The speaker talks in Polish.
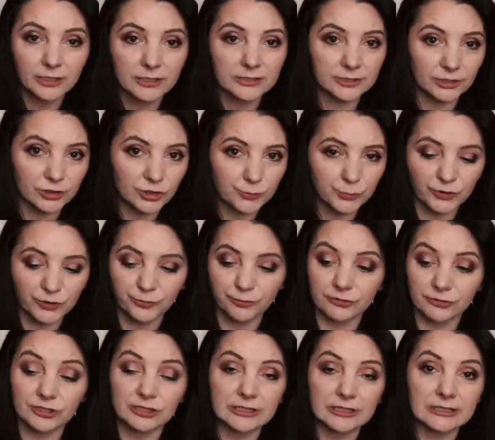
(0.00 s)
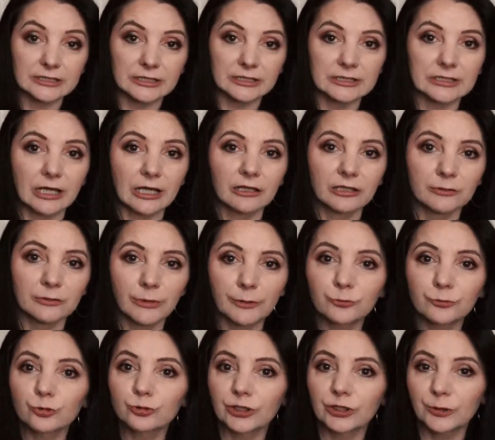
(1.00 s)
Coś pod prysznic Isany,
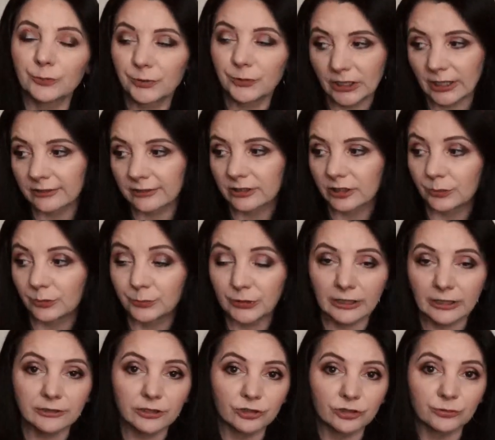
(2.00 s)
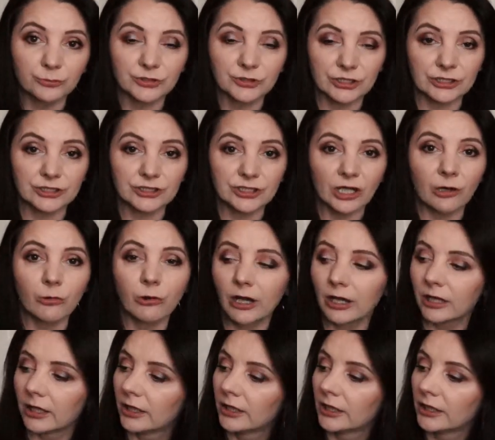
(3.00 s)
mam tutaj piankę, piankę do mycia
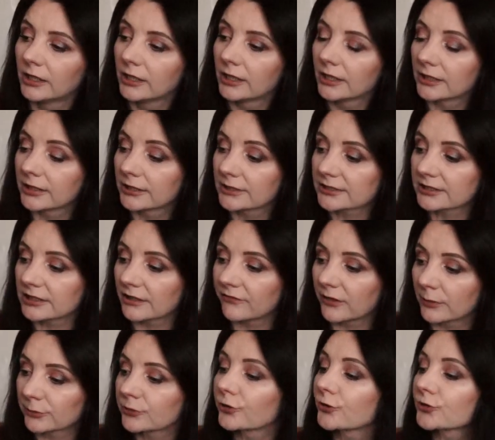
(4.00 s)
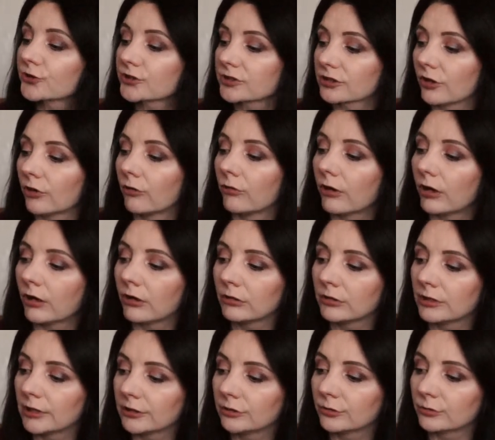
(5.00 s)
ciała, E, z zawartością
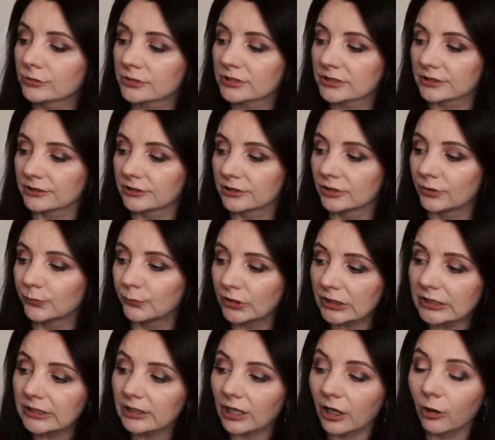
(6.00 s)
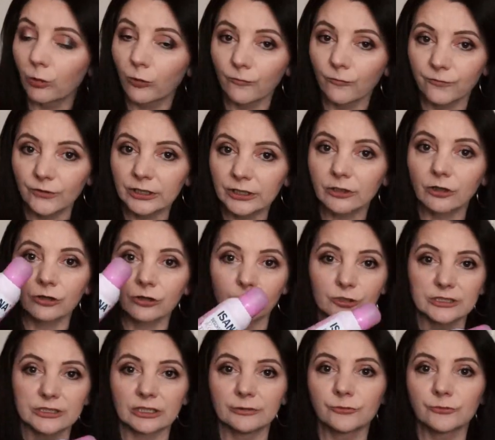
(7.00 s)
oleju z migdałów i
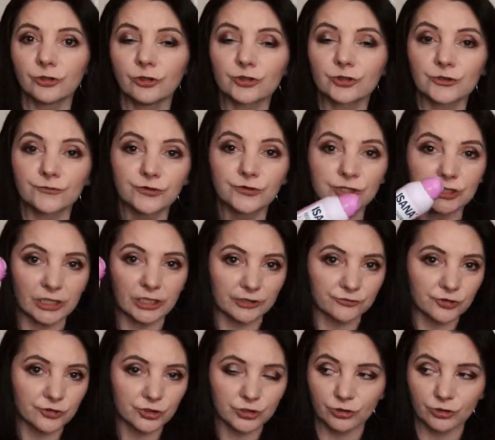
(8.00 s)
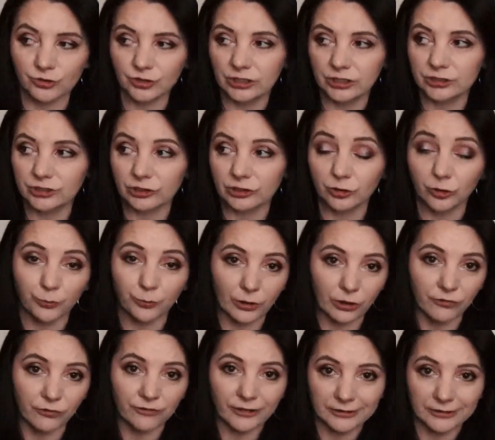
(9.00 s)
kokosem. No i oczywiście jak wstrząśniecie to
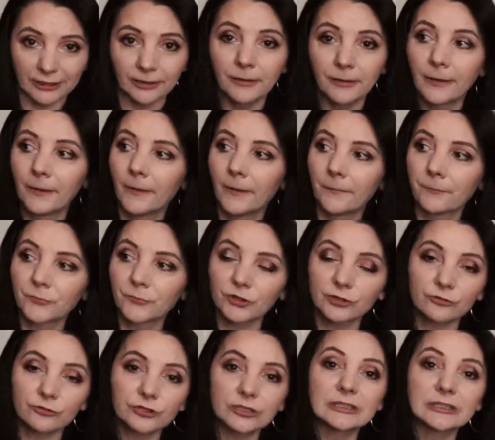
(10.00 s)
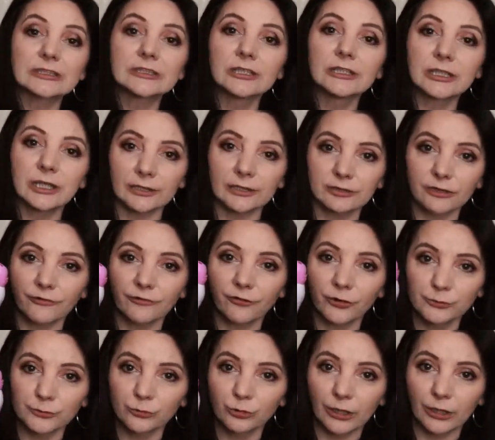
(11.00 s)
opakowanie, no to wtedy delikatna
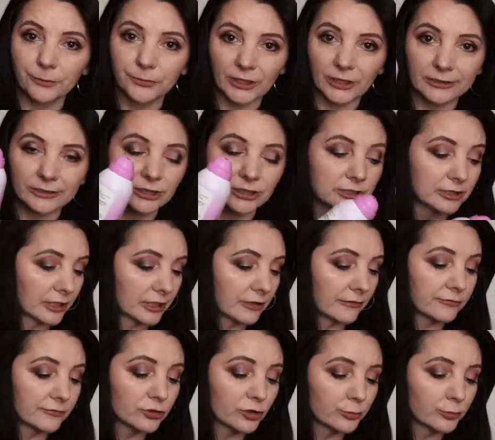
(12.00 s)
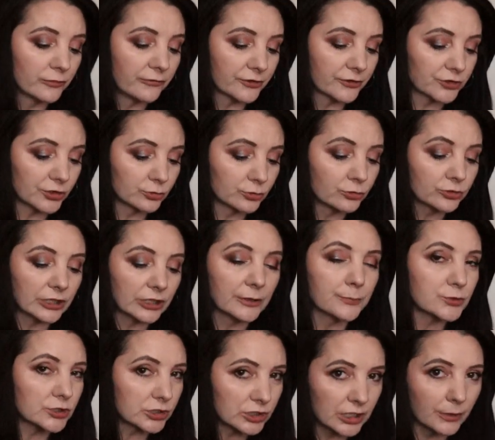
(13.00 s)
formuła pianki taka wydobywa się
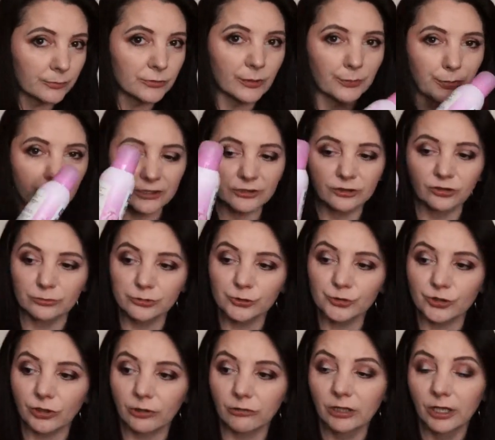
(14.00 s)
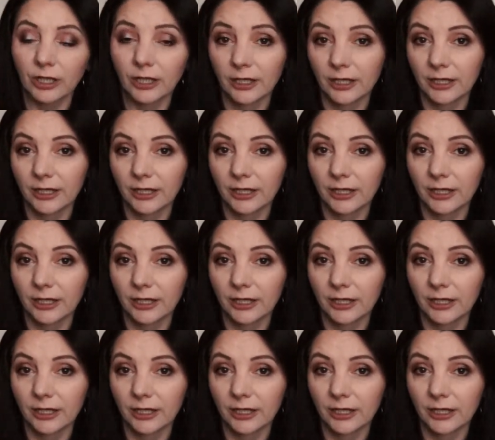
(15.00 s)
tutaj. Przyjemnie pachnie różą.